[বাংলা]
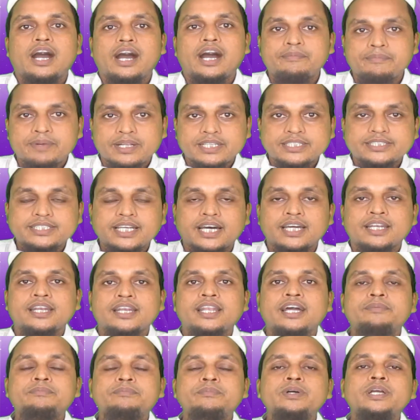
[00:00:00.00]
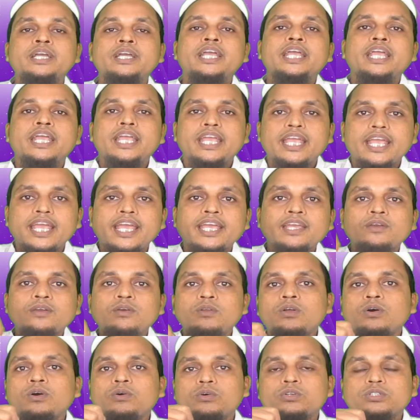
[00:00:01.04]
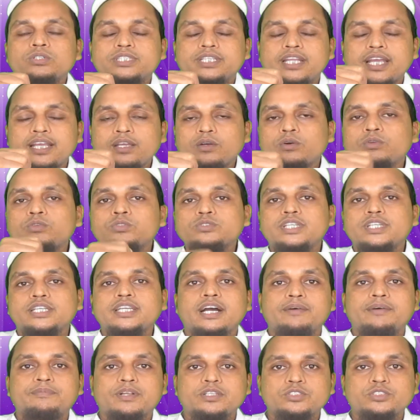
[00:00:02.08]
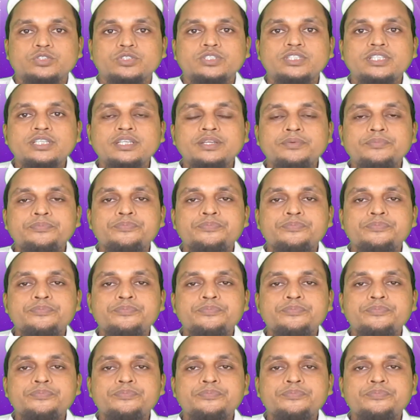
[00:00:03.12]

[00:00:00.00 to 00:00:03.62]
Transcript: আমরা জানলাম এইগুলো সেই অনুযায়ী আমরা যদি